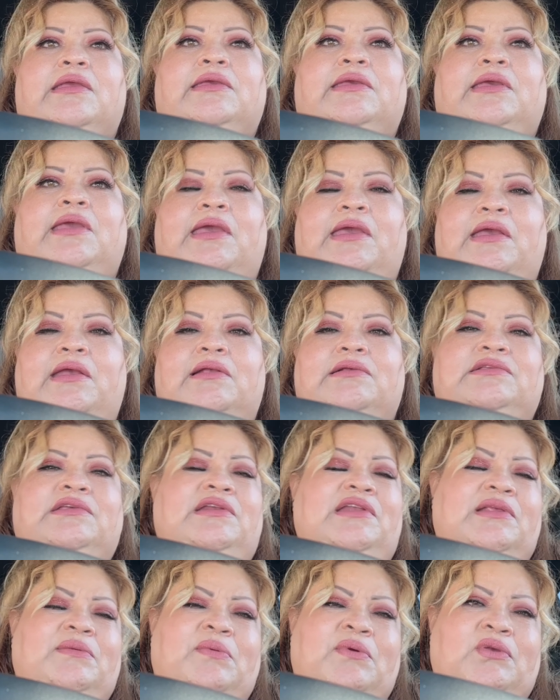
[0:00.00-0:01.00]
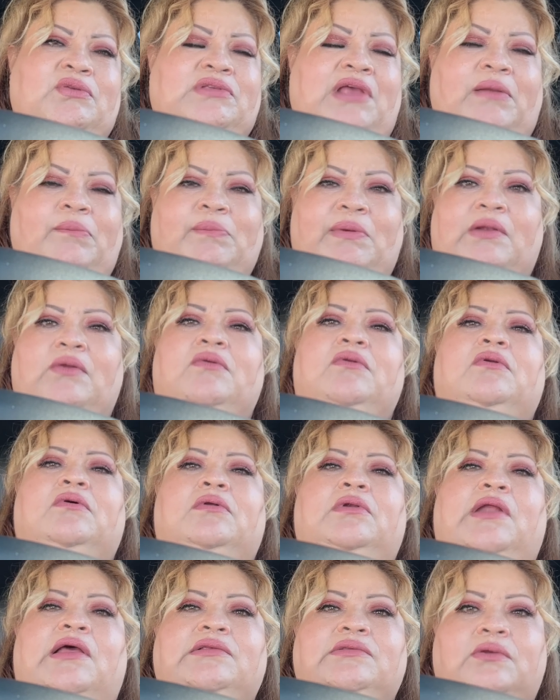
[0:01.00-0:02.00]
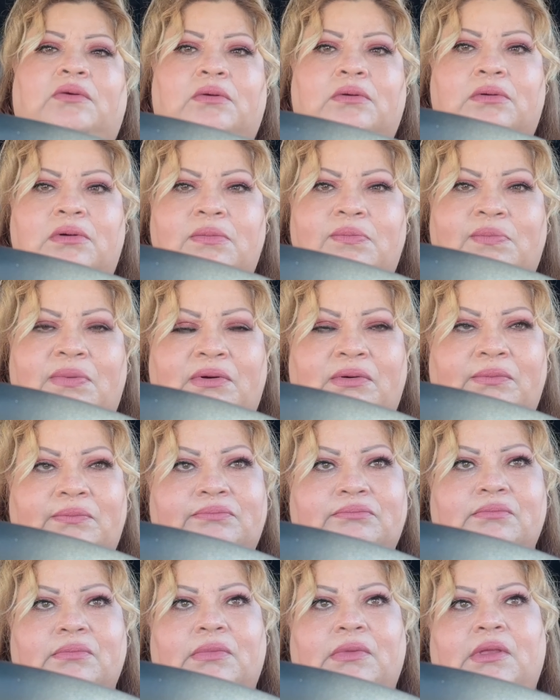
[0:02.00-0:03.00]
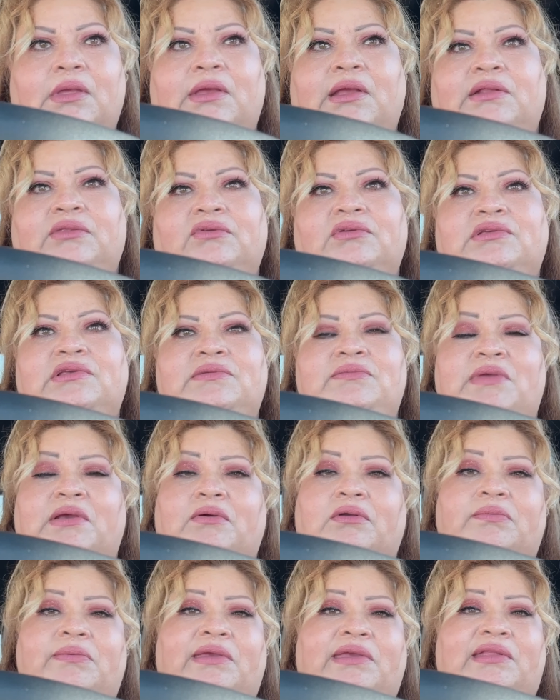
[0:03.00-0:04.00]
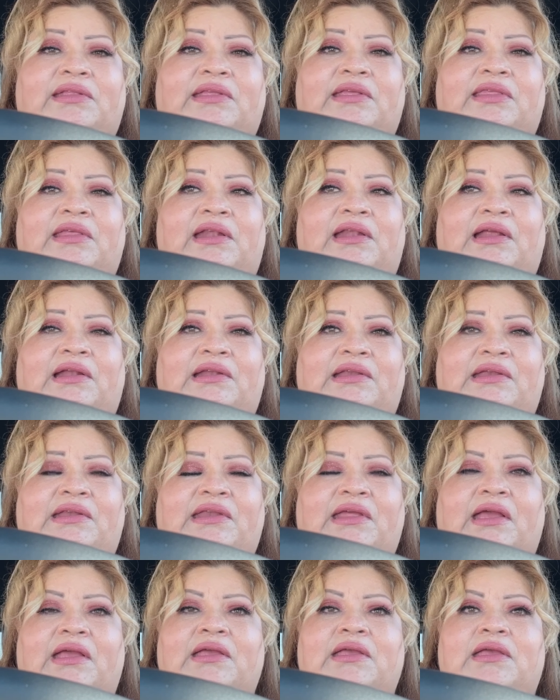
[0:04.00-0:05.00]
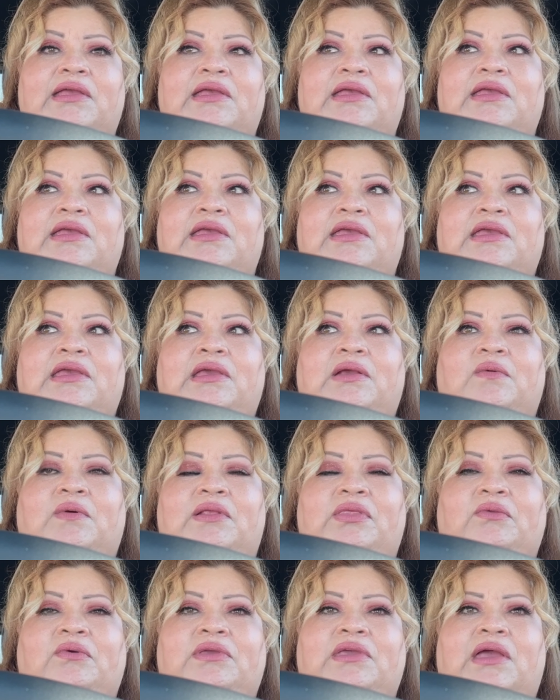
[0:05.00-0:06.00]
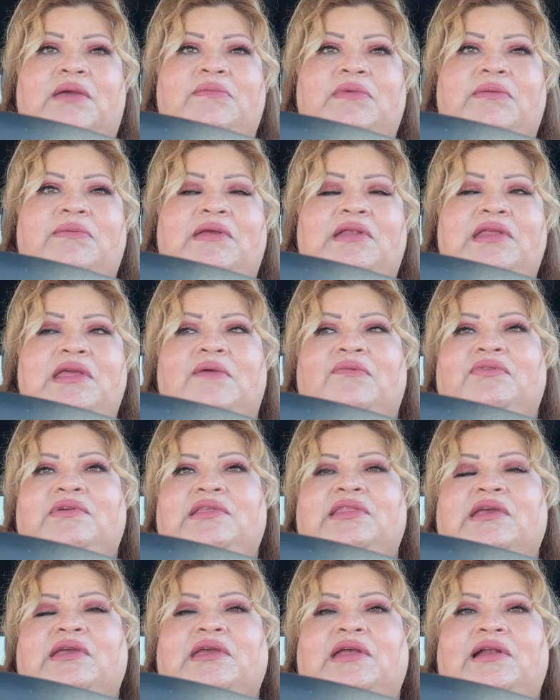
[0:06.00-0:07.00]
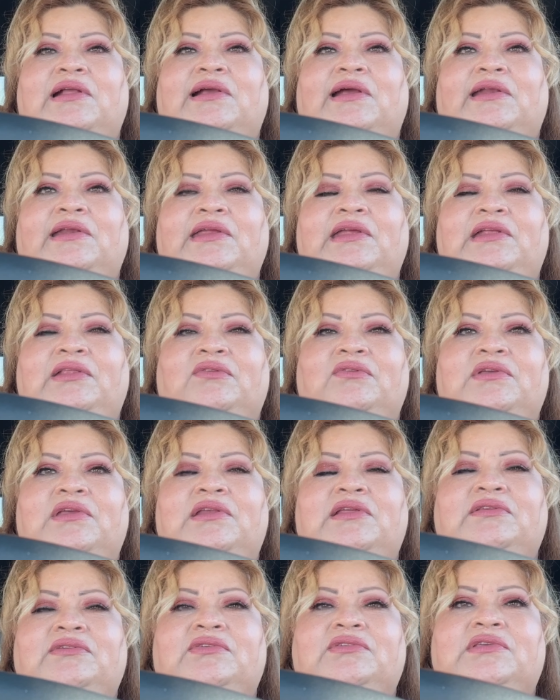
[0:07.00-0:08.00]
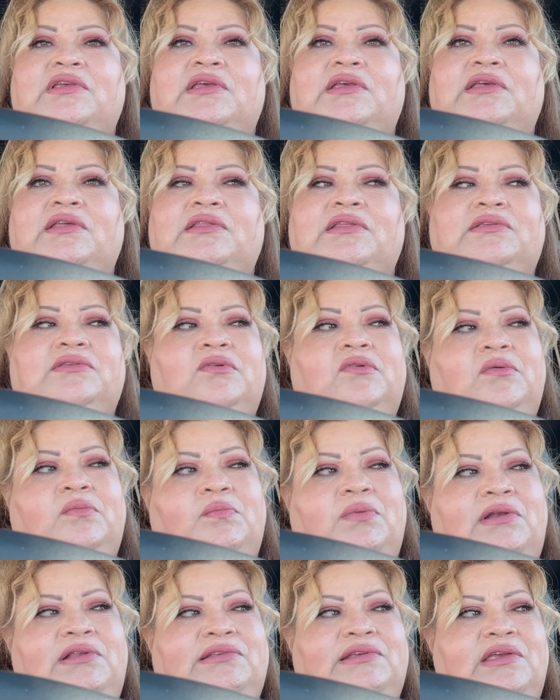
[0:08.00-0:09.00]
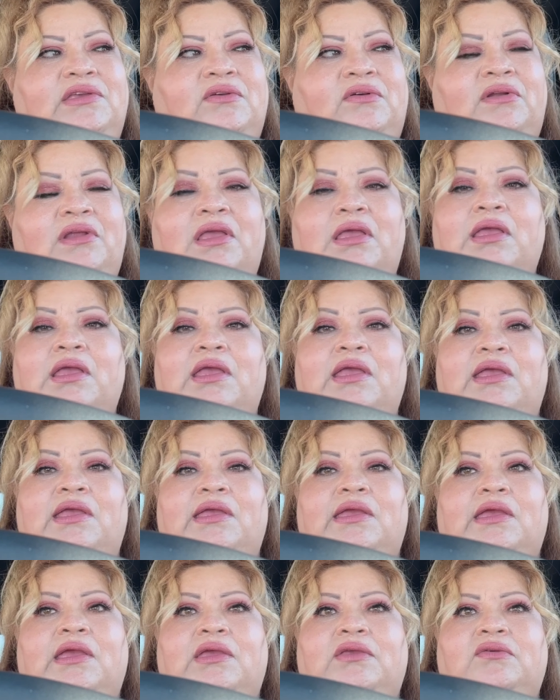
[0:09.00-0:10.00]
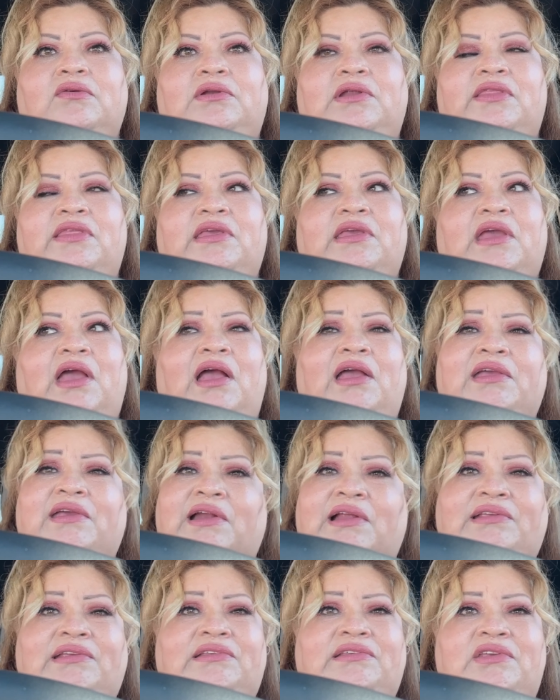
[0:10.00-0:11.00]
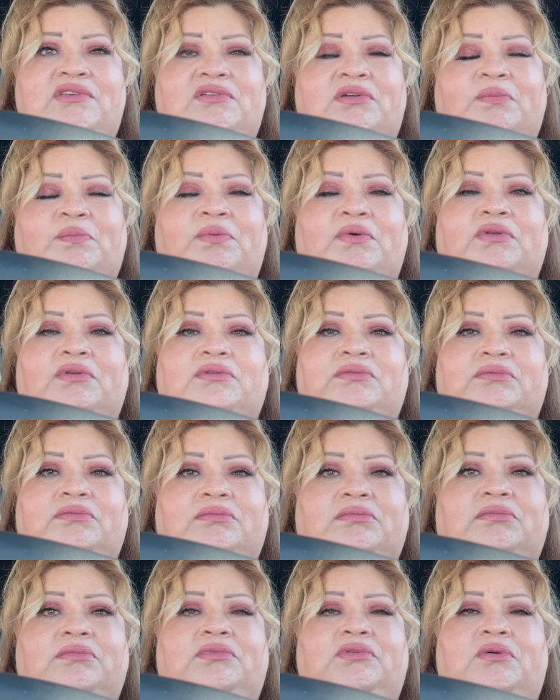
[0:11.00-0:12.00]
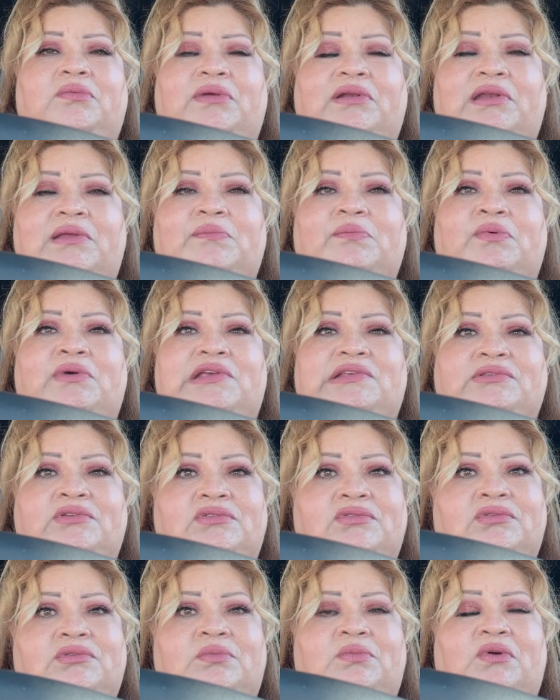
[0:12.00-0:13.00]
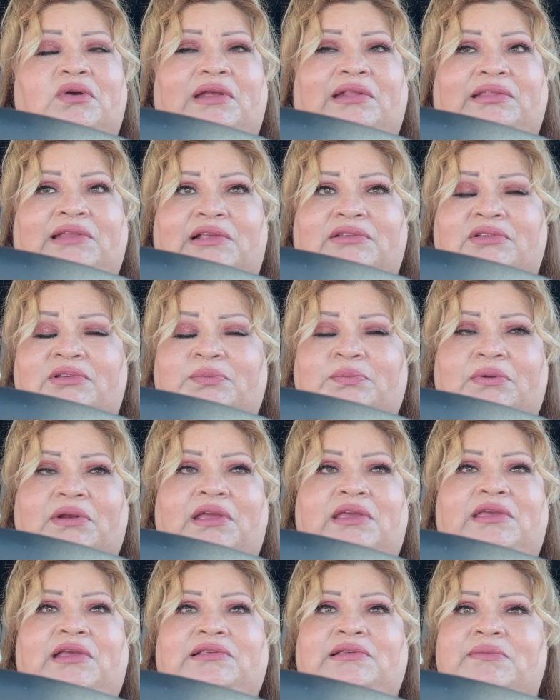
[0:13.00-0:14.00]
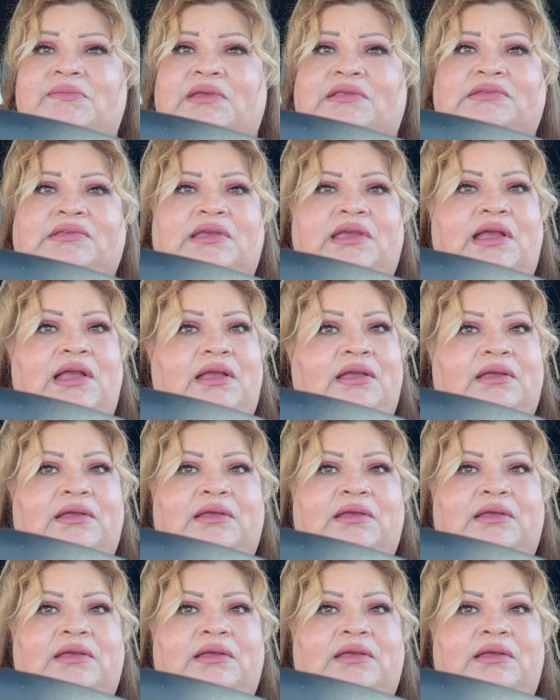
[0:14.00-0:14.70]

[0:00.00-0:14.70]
que sí las voy a usar, pero no las ocupo. Entonces mejor me quité de la línea. Y cuando ya me venía, fui, dejé el carrito y en eso se desocupó el señor. Y yo le dije, ay, gracias señor por no haberle puesto sus moquetazos porque ya se me hacía